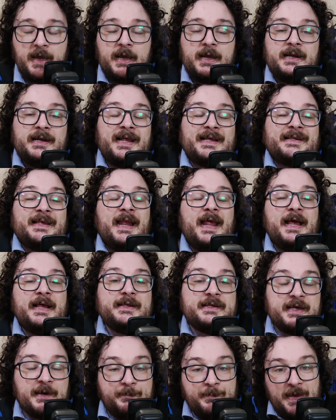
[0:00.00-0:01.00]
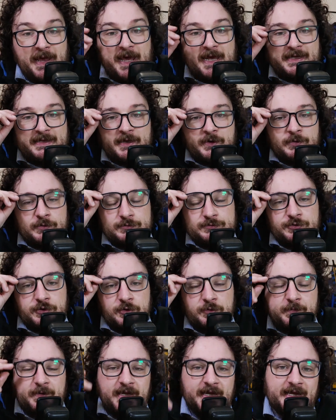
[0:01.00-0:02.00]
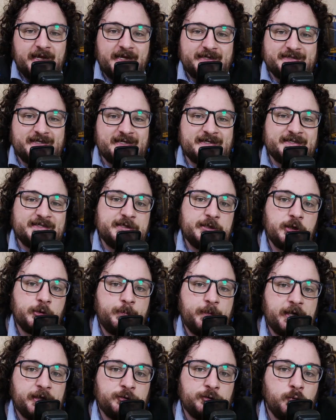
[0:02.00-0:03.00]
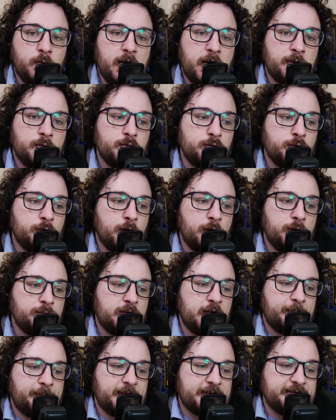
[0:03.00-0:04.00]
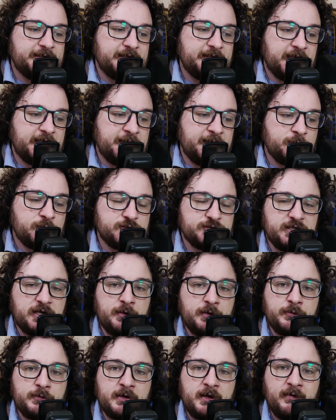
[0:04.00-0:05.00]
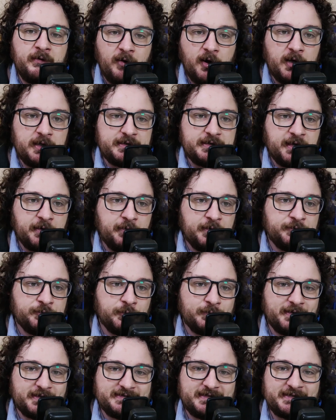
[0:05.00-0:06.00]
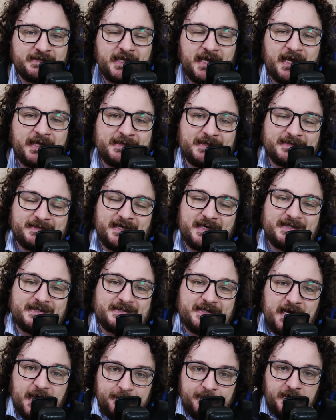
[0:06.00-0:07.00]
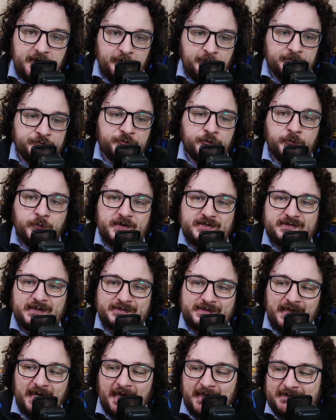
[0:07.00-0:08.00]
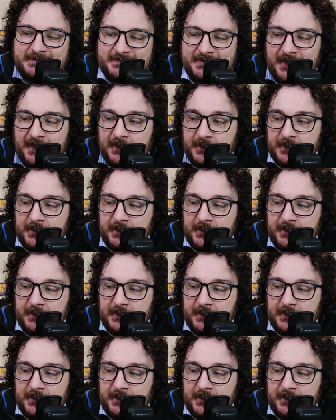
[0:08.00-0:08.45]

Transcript: L'Atalanta perde contro il Milan a San Siro per 2-1 in una partita che dimostra ancora una volta quanto questa Atalanta sia instabile, quanto questa Atalanta